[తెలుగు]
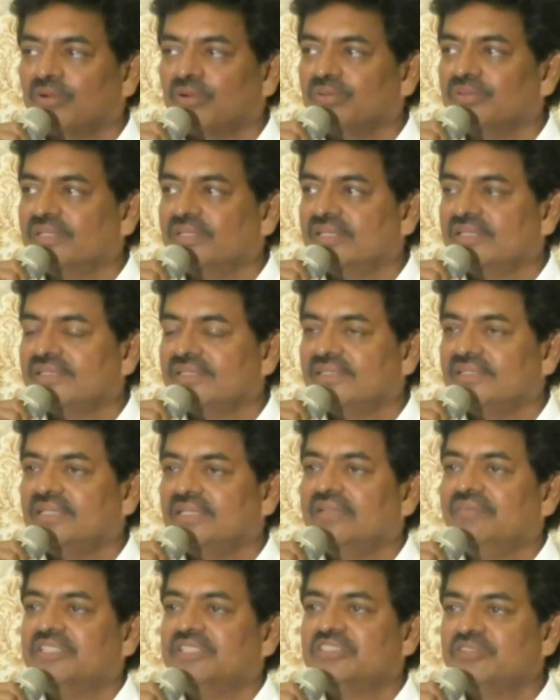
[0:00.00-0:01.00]
మాకుంది
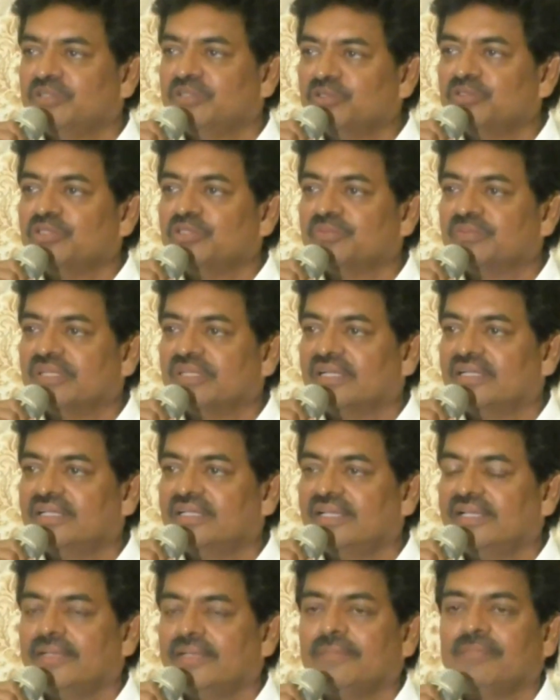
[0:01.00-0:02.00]
ఈ విషయం ఎందుకు
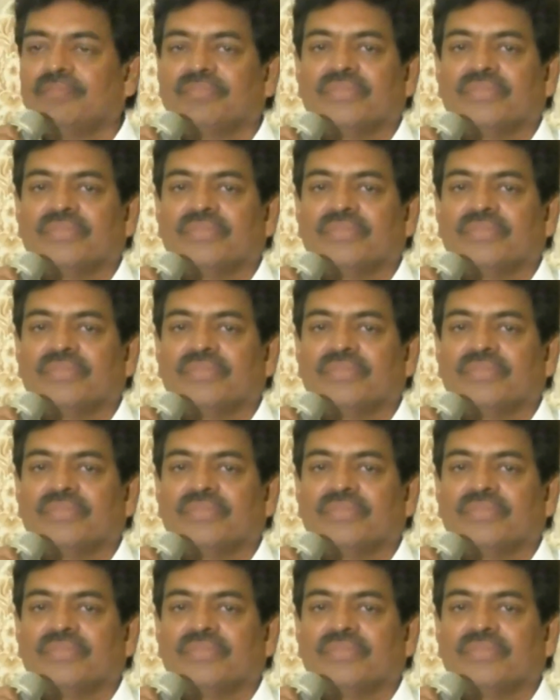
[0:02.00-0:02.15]
చెప్తున్నానంటే